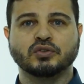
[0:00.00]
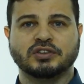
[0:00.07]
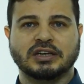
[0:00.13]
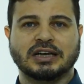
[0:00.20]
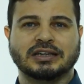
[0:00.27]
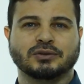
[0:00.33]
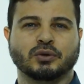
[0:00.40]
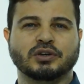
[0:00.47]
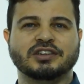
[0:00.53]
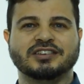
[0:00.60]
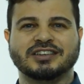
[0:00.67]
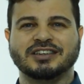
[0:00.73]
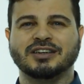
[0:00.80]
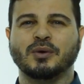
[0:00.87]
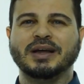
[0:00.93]
secadores
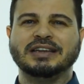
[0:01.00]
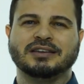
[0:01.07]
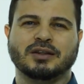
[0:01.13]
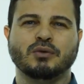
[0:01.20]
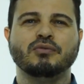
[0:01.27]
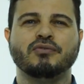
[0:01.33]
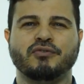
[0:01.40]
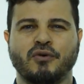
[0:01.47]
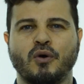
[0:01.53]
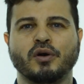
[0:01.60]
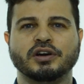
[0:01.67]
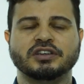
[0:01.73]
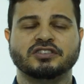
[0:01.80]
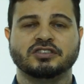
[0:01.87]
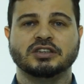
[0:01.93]
que não é tão
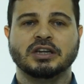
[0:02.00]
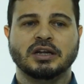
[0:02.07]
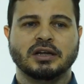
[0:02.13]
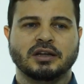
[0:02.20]
forte,